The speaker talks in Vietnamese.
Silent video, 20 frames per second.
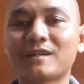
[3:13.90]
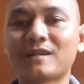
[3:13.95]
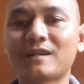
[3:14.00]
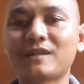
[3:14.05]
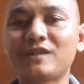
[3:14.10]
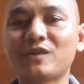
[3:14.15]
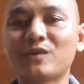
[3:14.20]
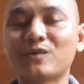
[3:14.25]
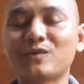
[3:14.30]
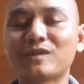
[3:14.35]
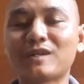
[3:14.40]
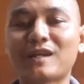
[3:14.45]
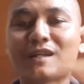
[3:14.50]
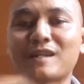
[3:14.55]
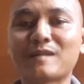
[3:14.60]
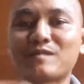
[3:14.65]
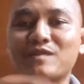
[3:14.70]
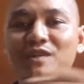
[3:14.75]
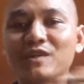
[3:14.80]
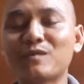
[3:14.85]
ví dụ như anh
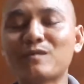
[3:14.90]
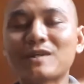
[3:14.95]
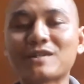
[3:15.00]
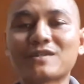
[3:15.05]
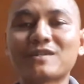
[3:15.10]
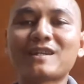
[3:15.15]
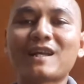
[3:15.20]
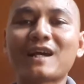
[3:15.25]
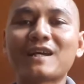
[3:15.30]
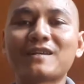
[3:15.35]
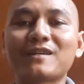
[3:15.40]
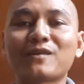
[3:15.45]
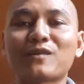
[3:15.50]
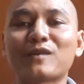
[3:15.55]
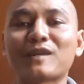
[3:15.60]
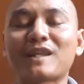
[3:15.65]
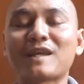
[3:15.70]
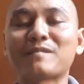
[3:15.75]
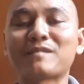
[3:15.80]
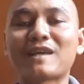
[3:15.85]
em sửa qua sửa lại được
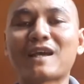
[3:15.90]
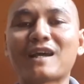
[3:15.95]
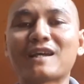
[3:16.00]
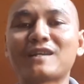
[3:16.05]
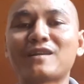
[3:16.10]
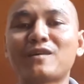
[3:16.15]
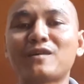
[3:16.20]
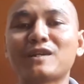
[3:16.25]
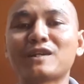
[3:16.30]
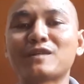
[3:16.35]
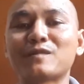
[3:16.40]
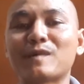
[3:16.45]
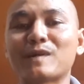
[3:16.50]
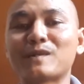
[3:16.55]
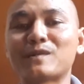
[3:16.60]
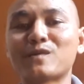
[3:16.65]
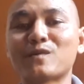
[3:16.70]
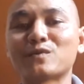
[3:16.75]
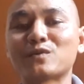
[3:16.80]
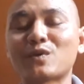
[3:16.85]
còn anh em chạy nó khi
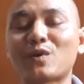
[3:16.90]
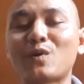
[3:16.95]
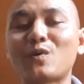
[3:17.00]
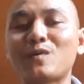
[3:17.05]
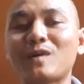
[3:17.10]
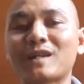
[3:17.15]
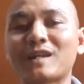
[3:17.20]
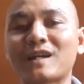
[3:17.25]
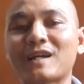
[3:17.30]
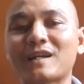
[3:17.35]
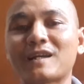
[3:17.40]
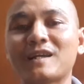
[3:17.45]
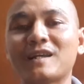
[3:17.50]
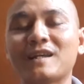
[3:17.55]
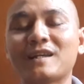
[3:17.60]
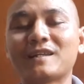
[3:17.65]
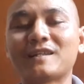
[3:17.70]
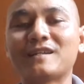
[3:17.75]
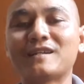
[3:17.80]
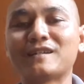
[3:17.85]
mình chưa số hay là
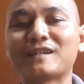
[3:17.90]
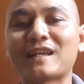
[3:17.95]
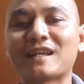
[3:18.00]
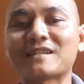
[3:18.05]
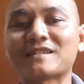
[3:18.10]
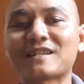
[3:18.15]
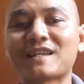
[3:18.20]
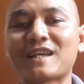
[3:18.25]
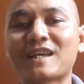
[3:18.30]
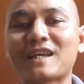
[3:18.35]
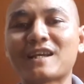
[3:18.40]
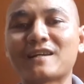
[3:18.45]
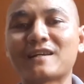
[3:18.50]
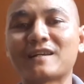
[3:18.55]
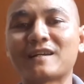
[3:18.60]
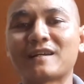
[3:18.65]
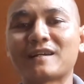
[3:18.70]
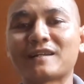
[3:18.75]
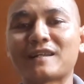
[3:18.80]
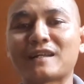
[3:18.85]
đường kẹt xe
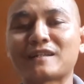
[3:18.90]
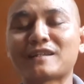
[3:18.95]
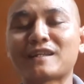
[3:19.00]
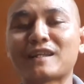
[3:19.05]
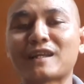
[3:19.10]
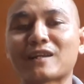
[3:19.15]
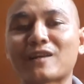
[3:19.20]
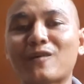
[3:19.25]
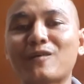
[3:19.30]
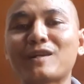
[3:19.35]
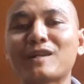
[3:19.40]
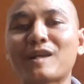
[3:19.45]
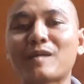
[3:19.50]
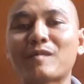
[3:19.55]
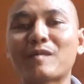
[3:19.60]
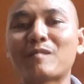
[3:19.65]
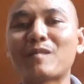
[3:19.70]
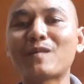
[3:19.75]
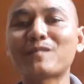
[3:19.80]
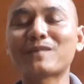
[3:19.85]
là đèn xanh đèn đỏ anh em
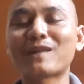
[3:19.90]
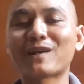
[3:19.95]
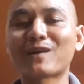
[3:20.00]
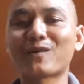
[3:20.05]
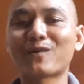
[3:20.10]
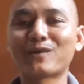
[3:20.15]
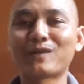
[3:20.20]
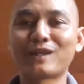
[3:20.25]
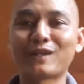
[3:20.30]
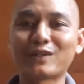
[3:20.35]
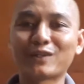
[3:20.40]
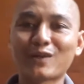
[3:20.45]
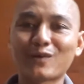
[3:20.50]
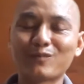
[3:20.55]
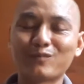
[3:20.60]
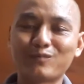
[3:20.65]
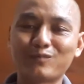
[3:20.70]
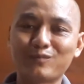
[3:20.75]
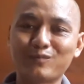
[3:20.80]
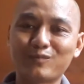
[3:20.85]
phải bóp tay con liên
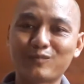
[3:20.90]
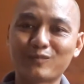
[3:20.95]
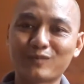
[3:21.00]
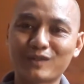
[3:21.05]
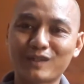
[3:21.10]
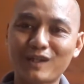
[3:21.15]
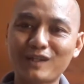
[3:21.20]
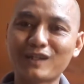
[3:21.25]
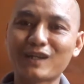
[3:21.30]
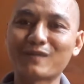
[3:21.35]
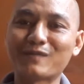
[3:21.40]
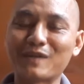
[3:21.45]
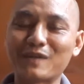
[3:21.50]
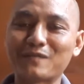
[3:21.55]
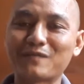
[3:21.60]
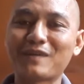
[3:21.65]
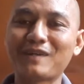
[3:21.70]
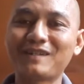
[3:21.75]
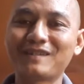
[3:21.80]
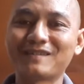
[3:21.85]
tục rất là
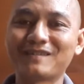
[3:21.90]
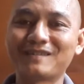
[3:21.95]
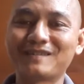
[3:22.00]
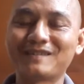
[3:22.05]
phiền phức